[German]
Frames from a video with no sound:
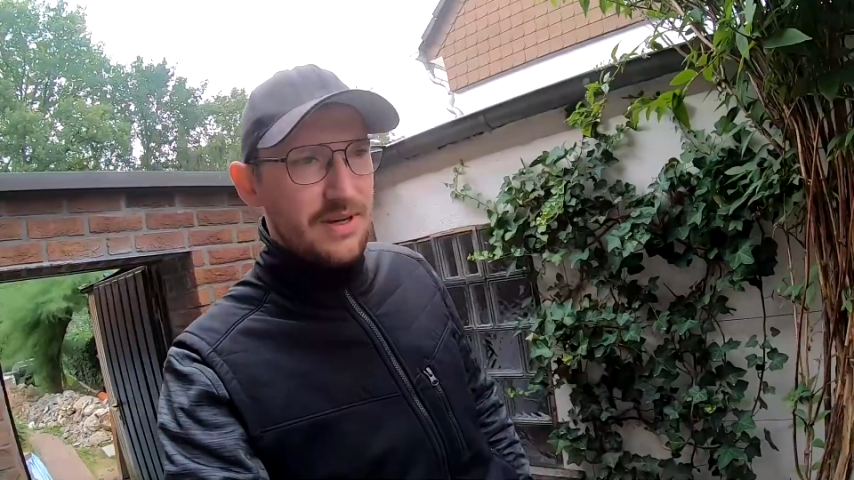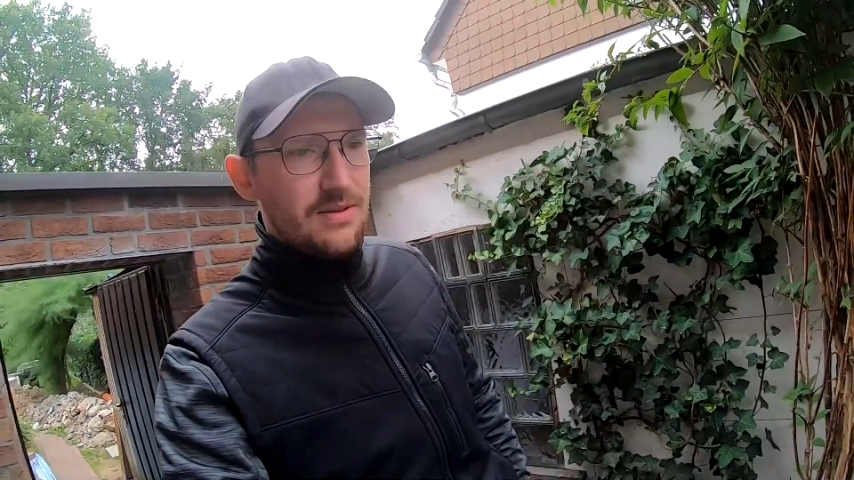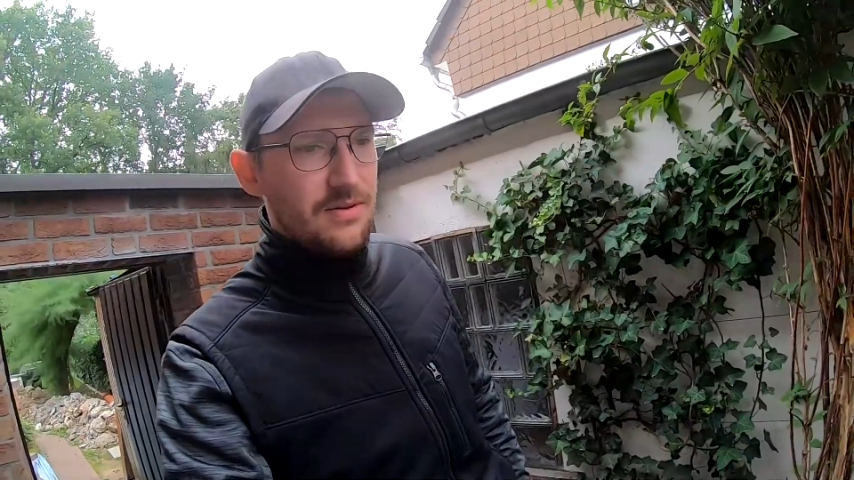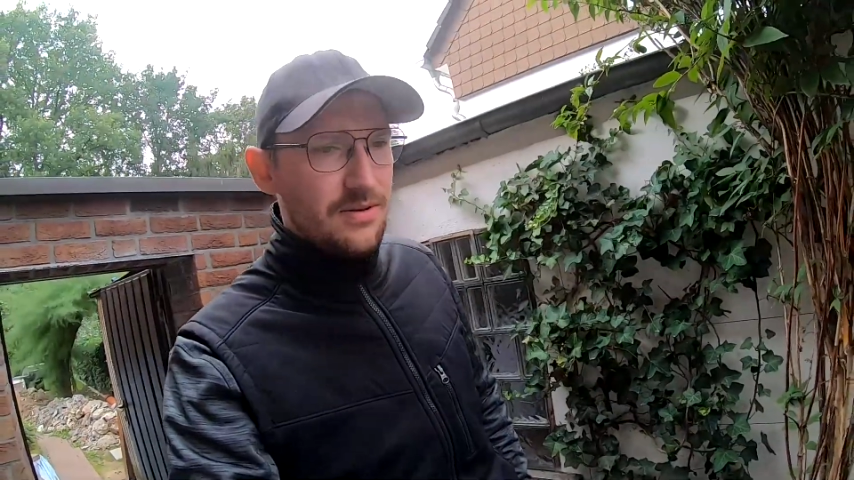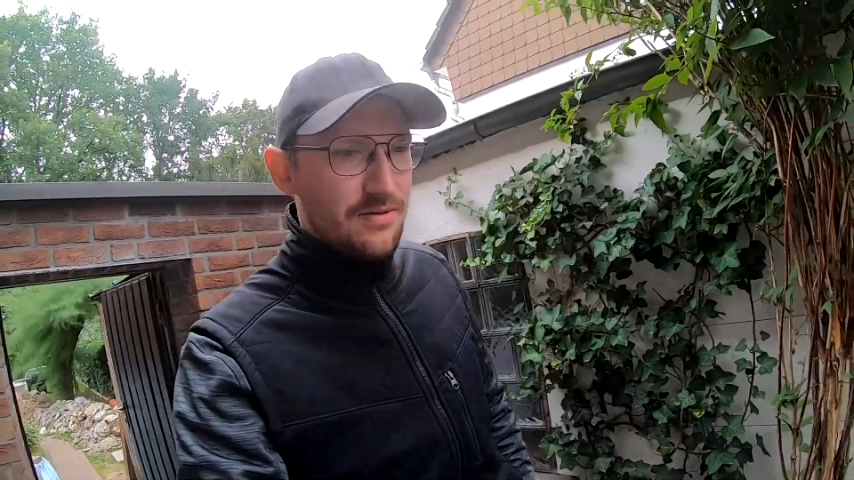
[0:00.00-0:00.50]
Wir
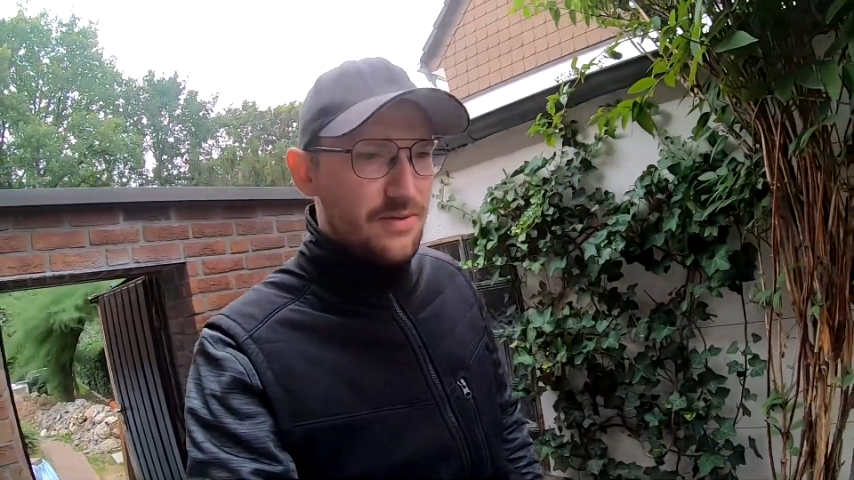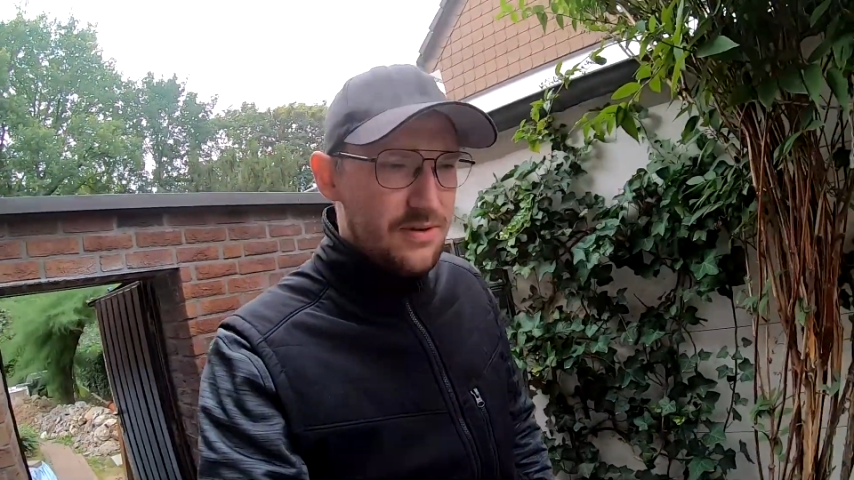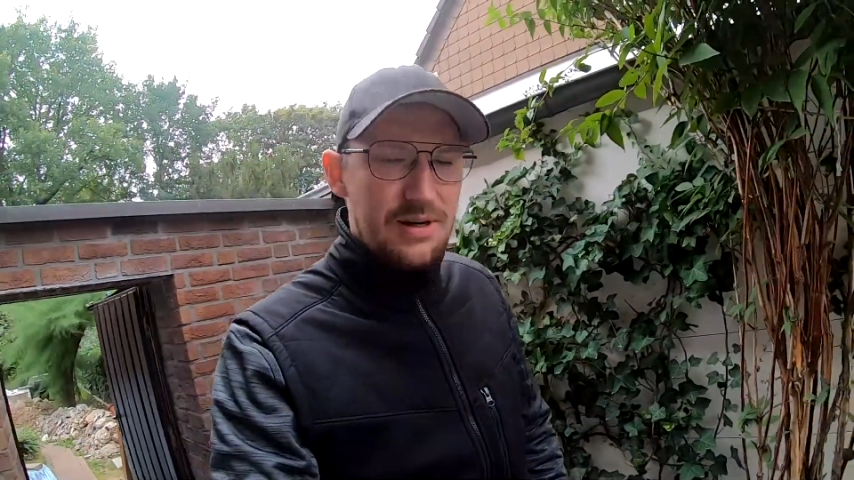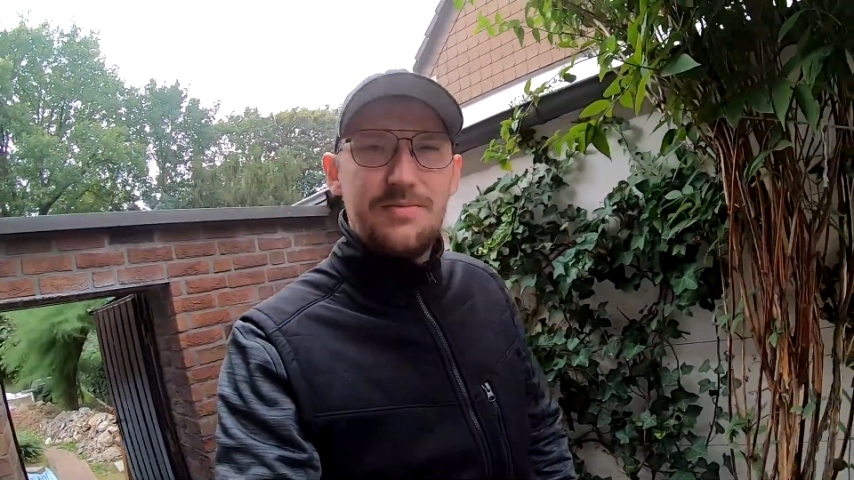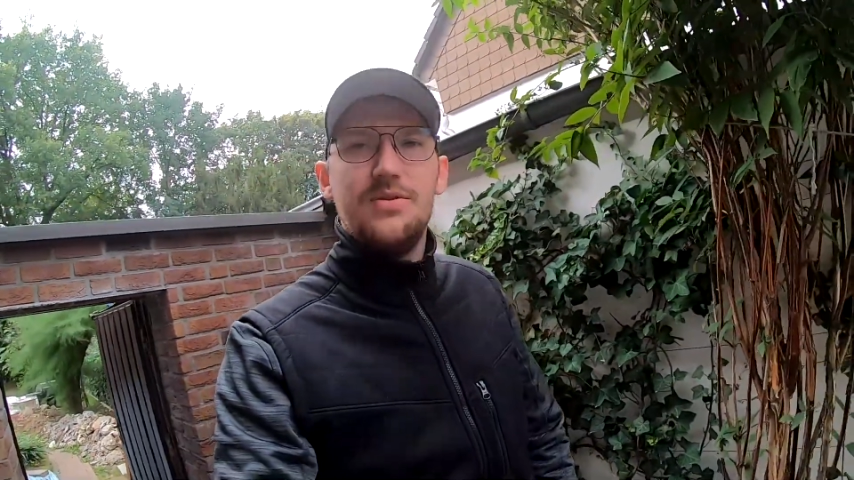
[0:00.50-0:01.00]
hatten heute
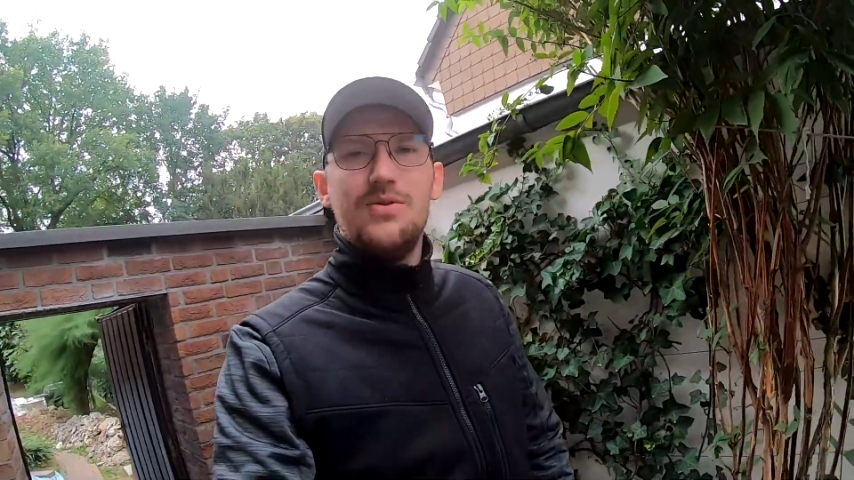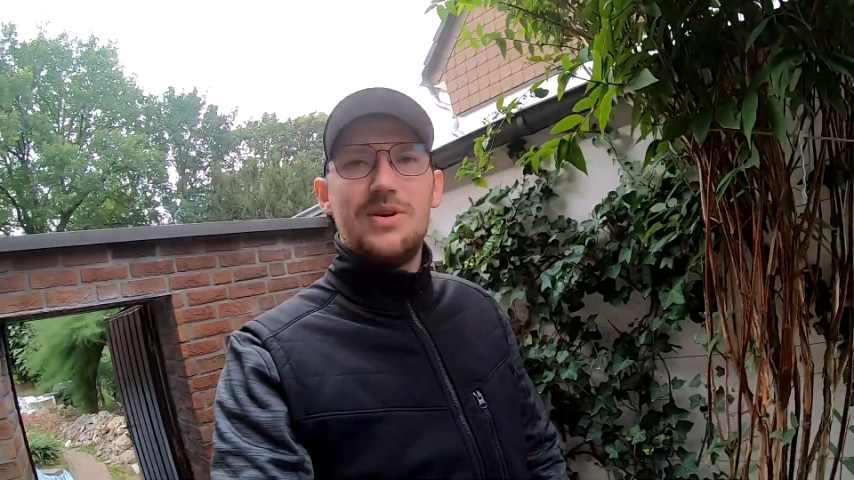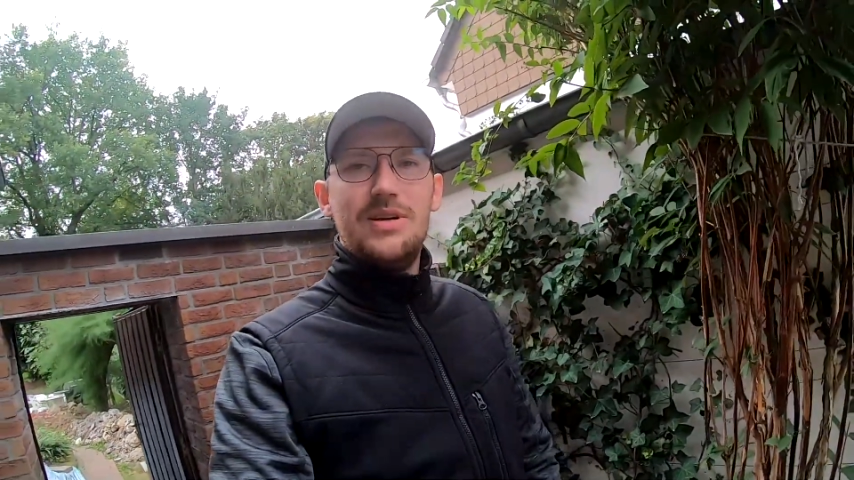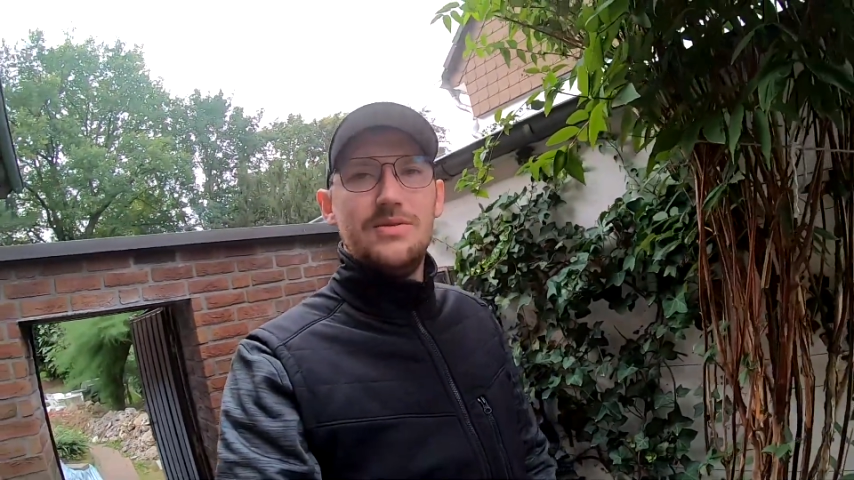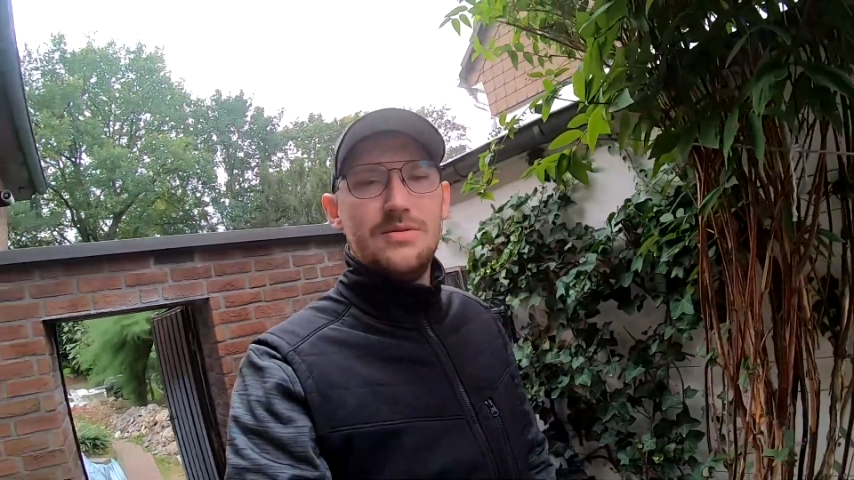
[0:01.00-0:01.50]
vorgehabt, die
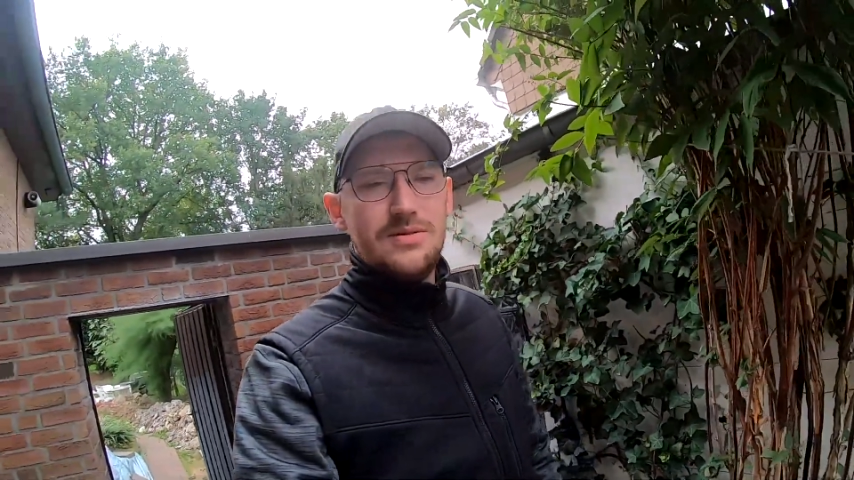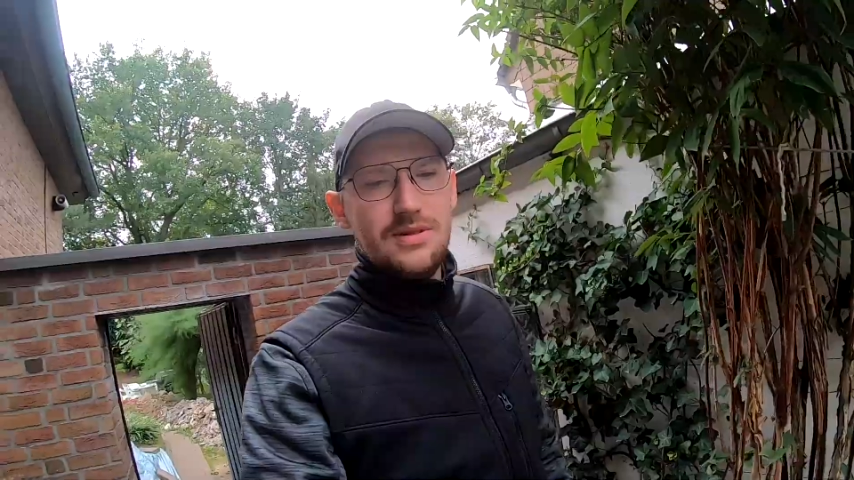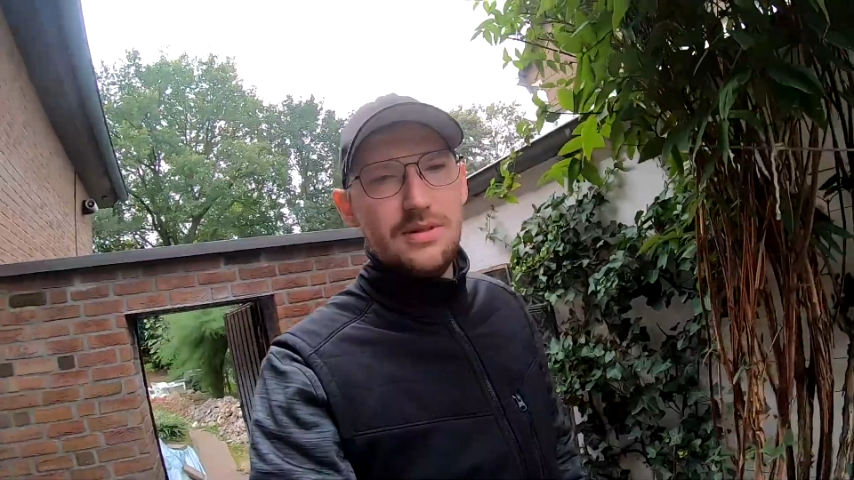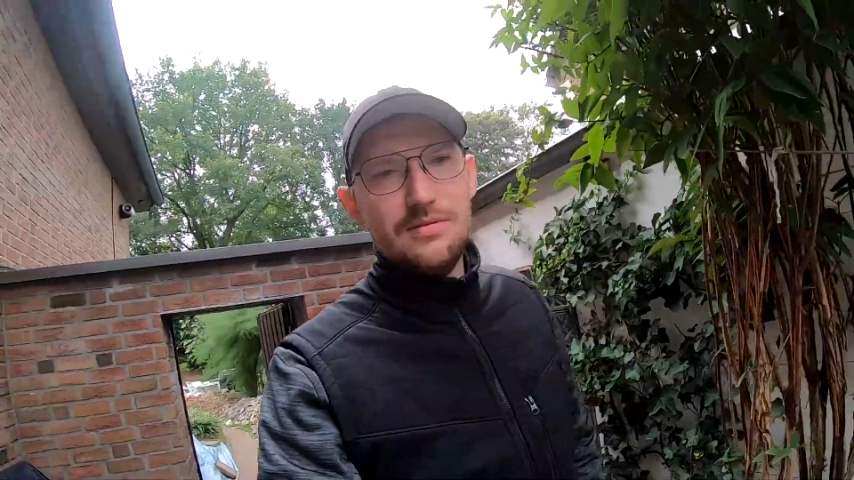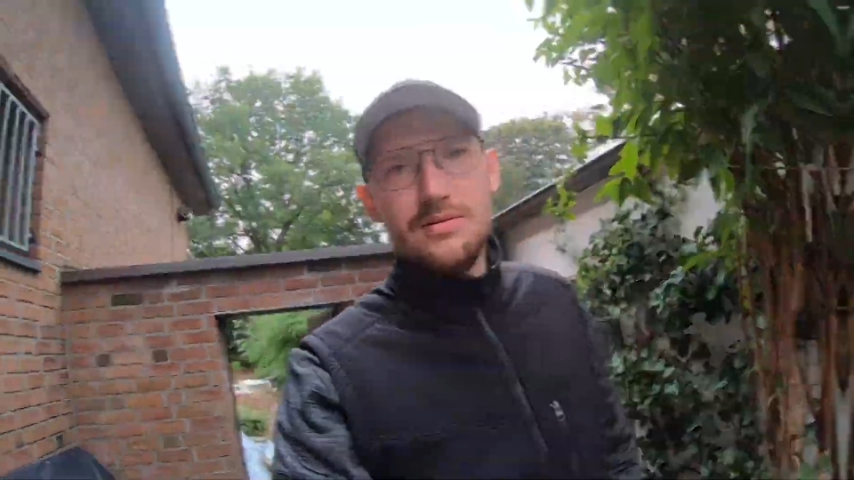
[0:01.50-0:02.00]
Hohlkette zu ziehen.